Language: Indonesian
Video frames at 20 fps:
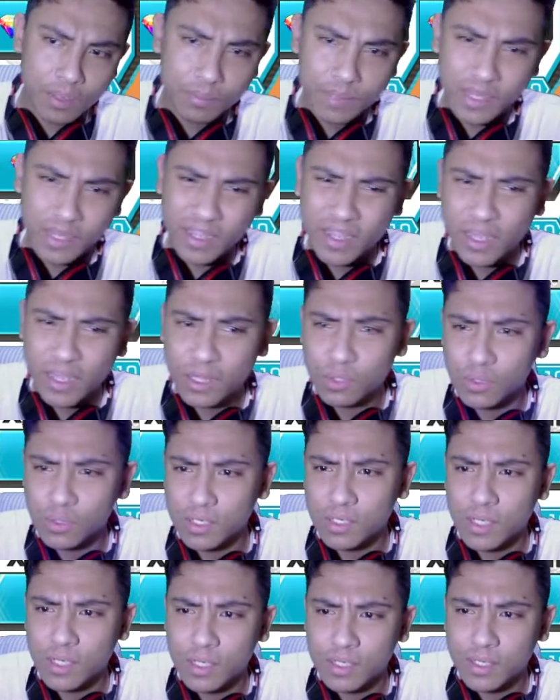mereka itu
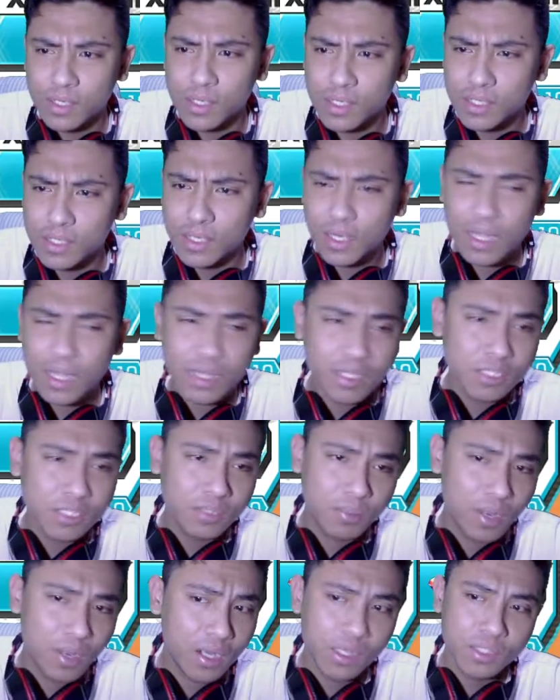tidak tier-tier atas
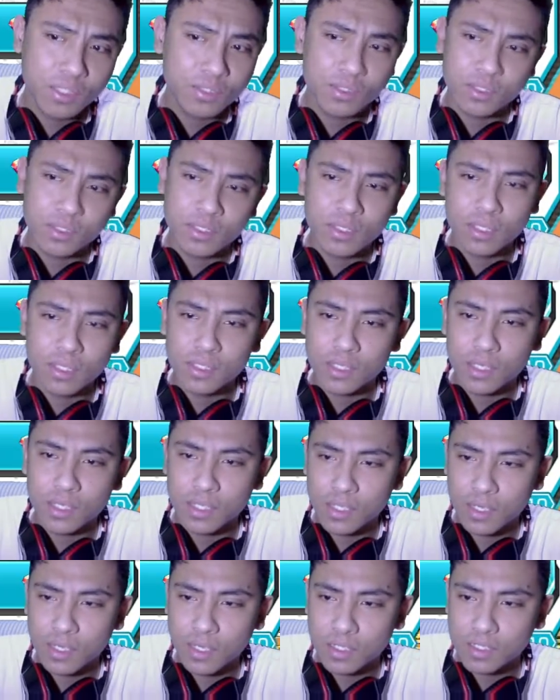banget sih tidak
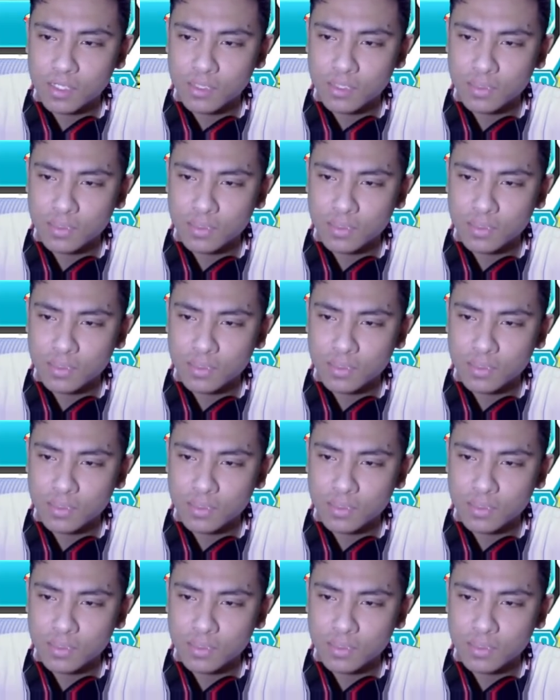tier-tier atas